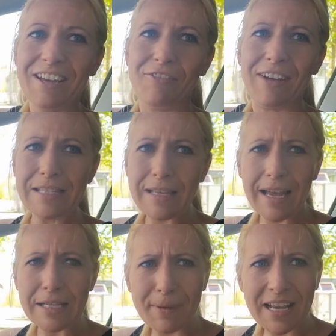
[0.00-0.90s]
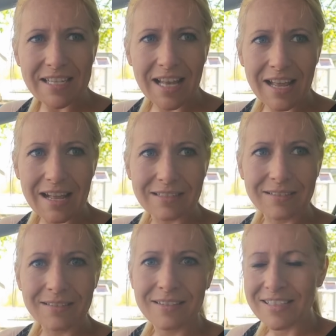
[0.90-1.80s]
Weiß Eisbergsalat?
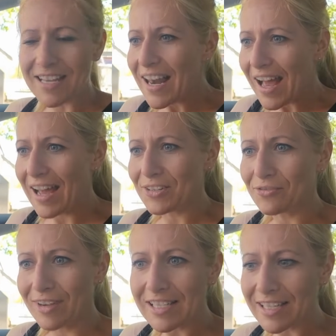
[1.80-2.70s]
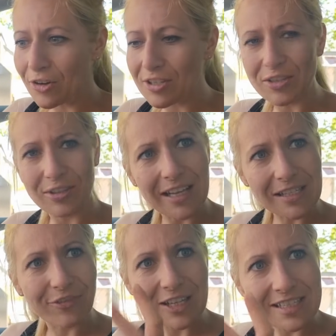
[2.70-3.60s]
Ja. Salat und Weißkraut ist so ein
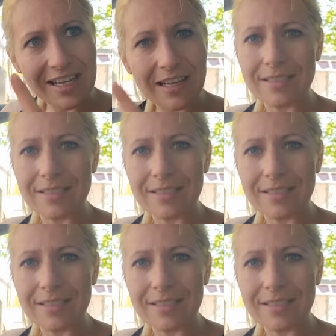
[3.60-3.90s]
ganz fester...